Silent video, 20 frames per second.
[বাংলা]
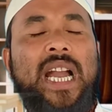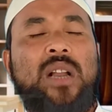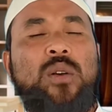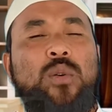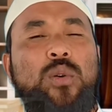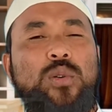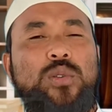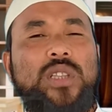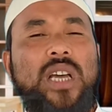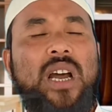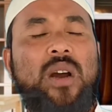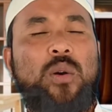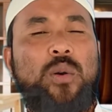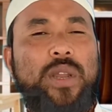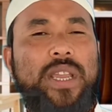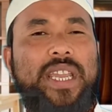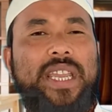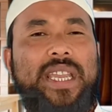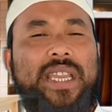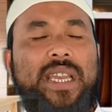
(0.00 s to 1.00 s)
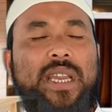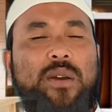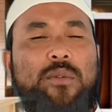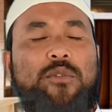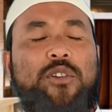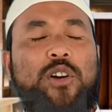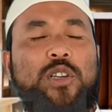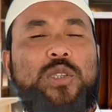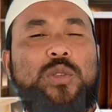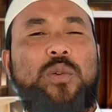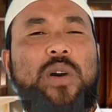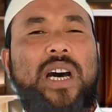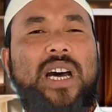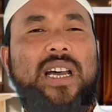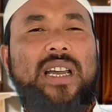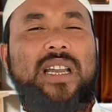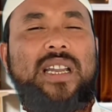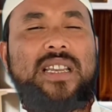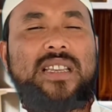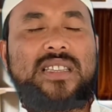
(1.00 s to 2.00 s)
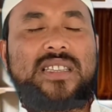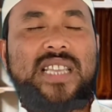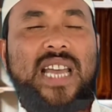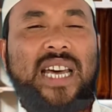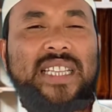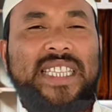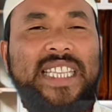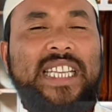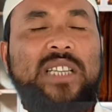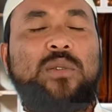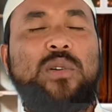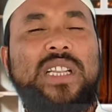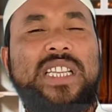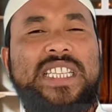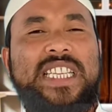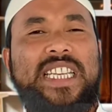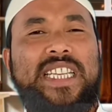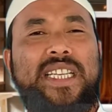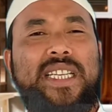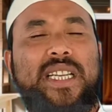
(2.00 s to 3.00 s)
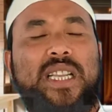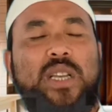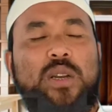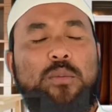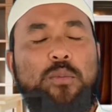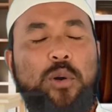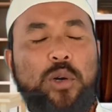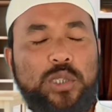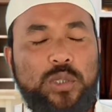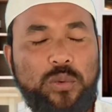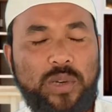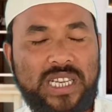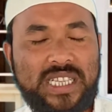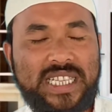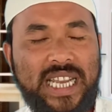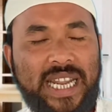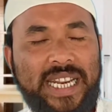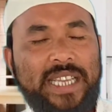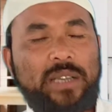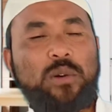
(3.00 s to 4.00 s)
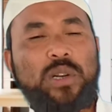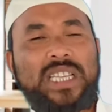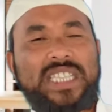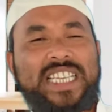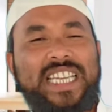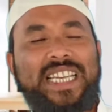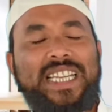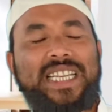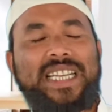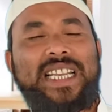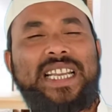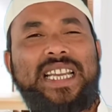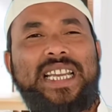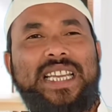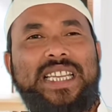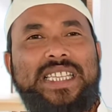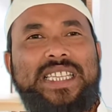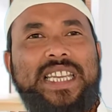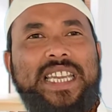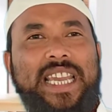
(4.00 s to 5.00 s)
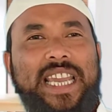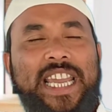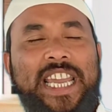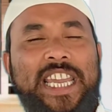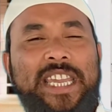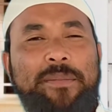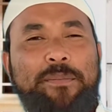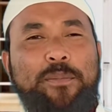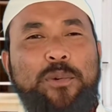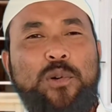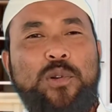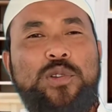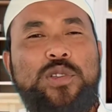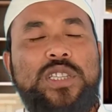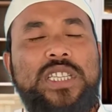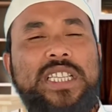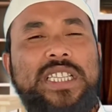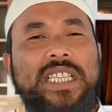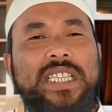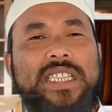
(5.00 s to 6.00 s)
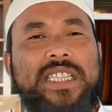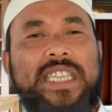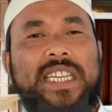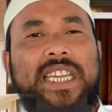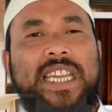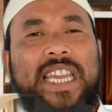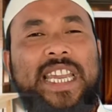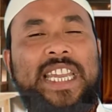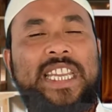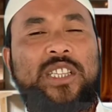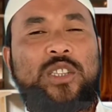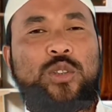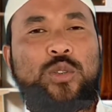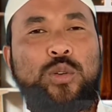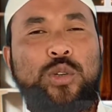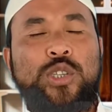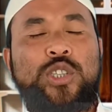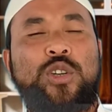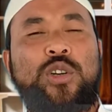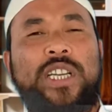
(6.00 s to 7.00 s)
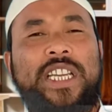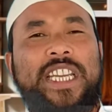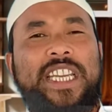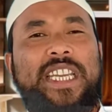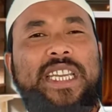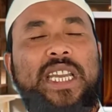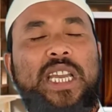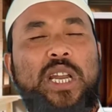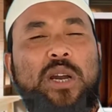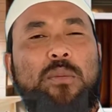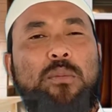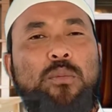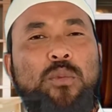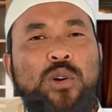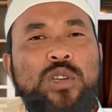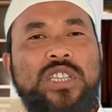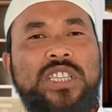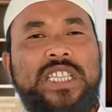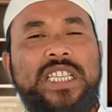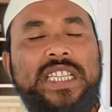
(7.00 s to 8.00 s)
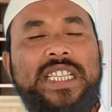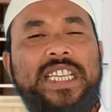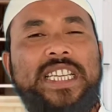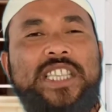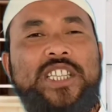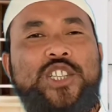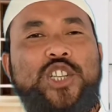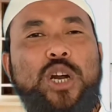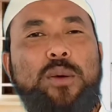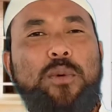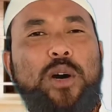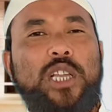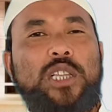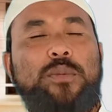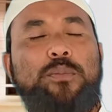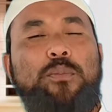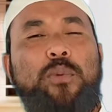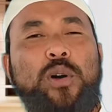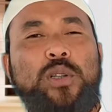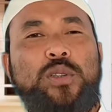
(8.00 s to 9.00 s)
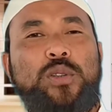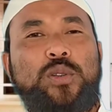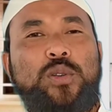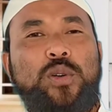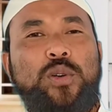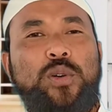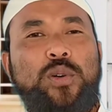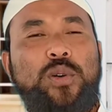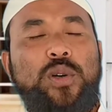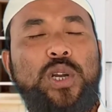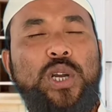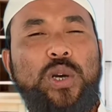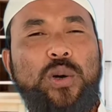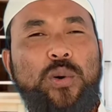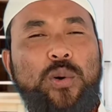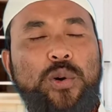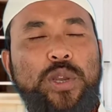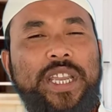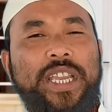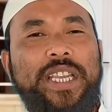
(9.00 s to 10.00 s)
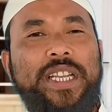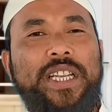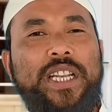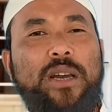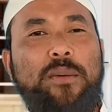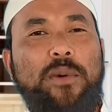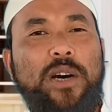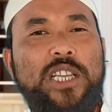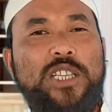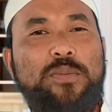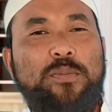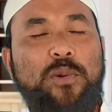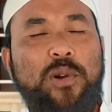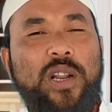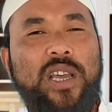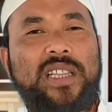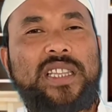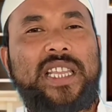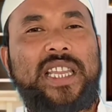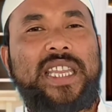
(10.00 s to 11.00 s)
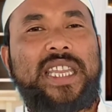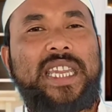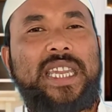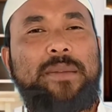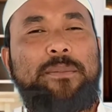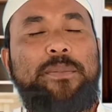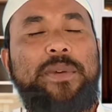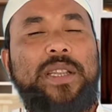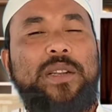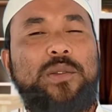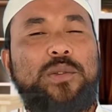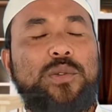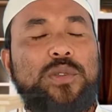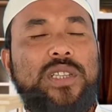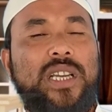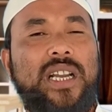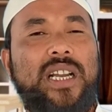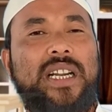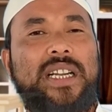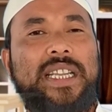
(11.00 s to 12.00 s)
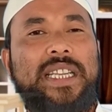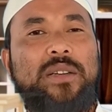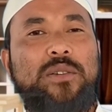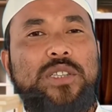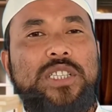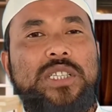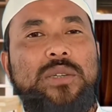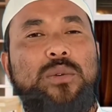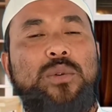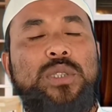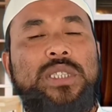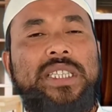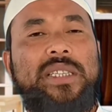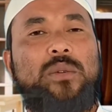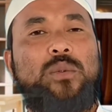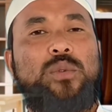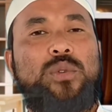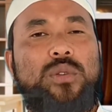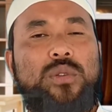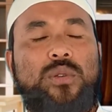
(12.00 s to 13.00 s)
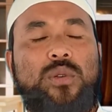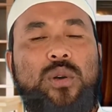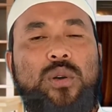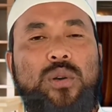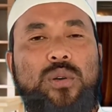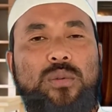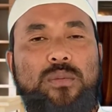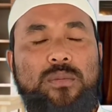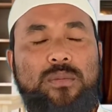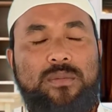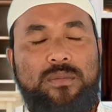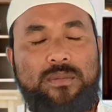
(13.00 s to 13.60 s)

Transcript: একতা হয়ে ফতোয়া সাদির করেছেন ফতোয়া জারি করেছেন যে এই পরিস্থিতিতে এই দুর্যোগে মসজিদে জমাতবদ্ধ হয়ে নামাজ পড়া থেকে বিরত থাকাটাই হচ্ছে অতি উত্তম